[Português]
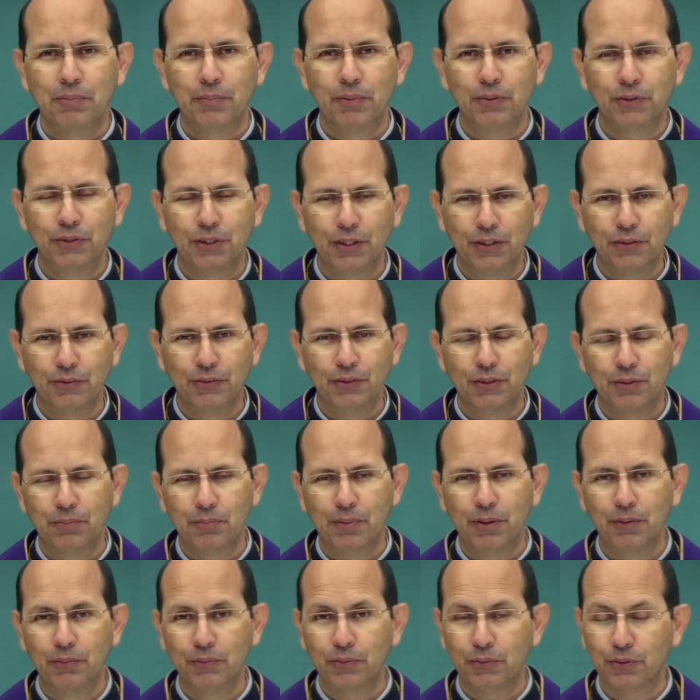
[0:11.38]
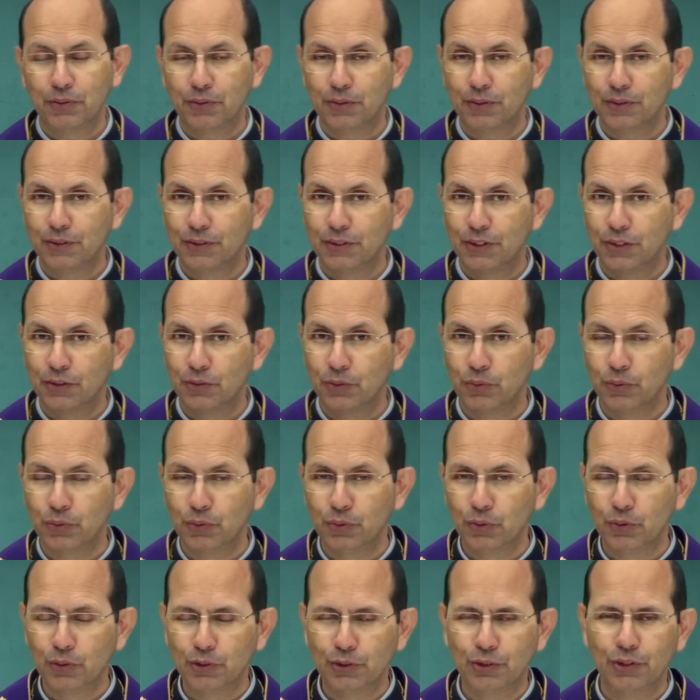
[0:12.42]
Meus queridos irmãos,
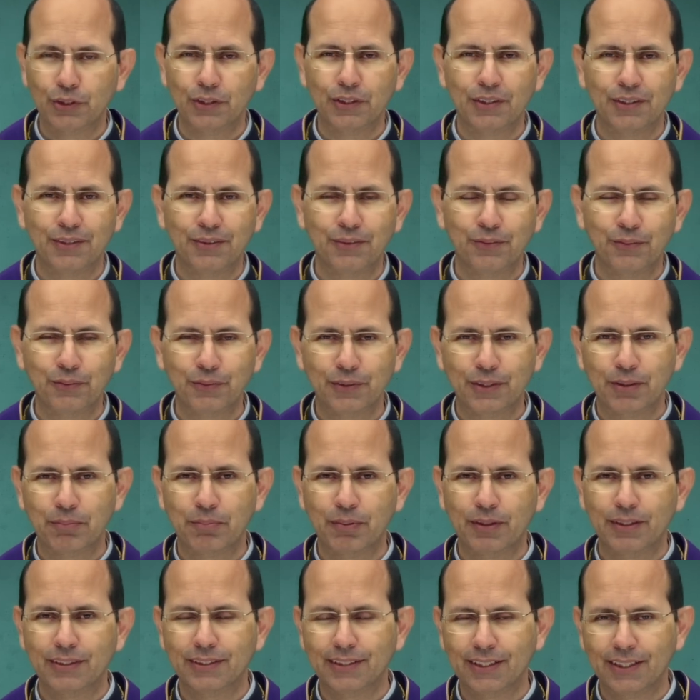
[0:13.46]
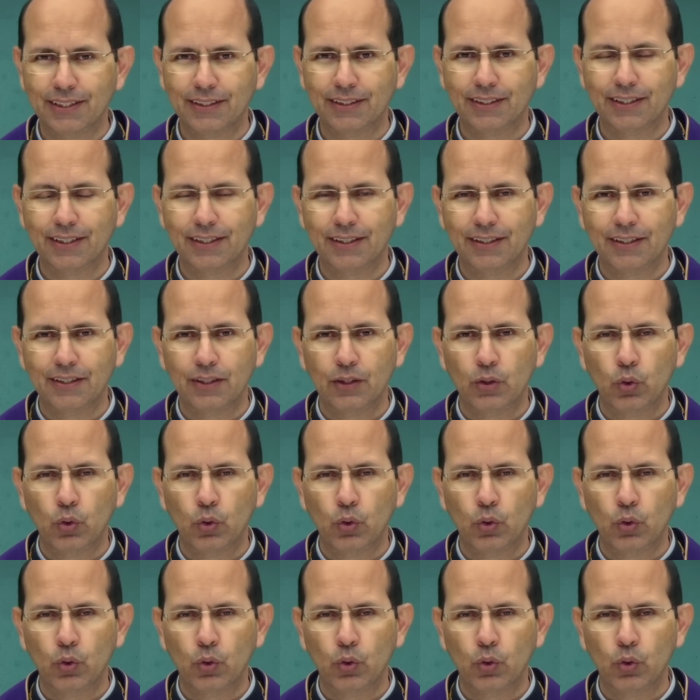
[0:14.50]
Jesus hoje nos apresenta